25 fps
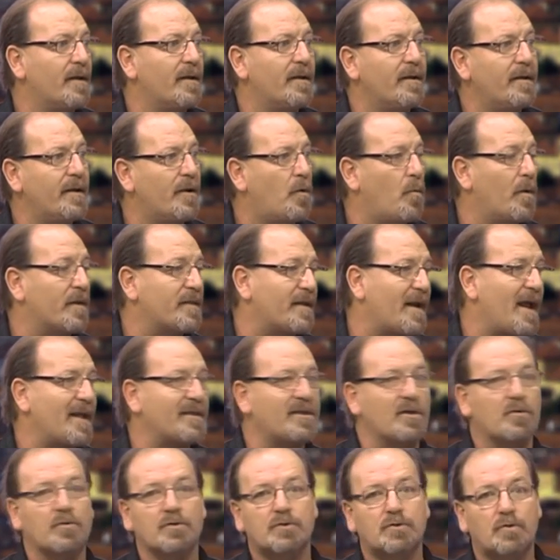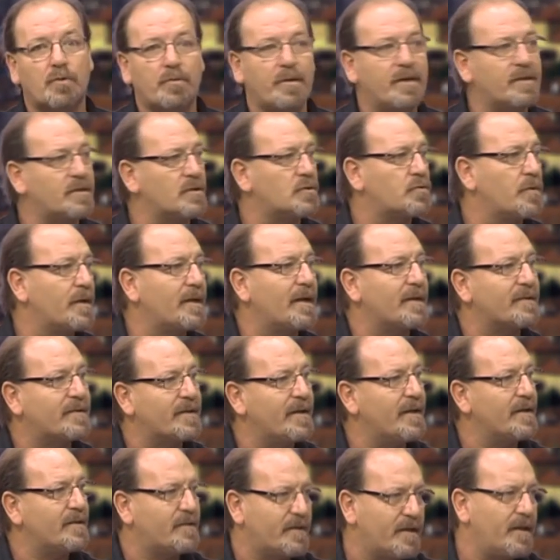i quadrati costruiti sui
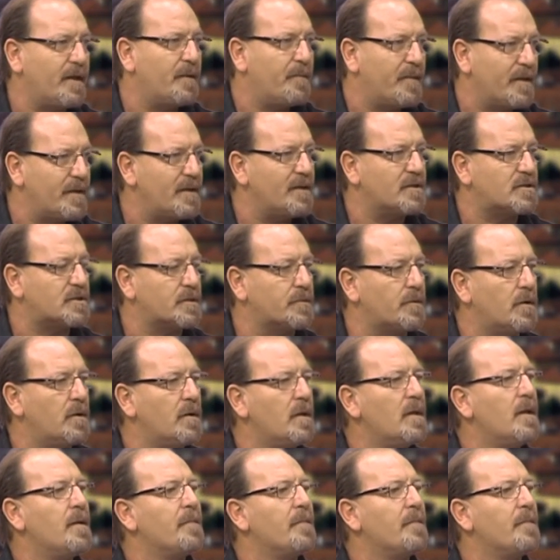cateti, eh, benissimo.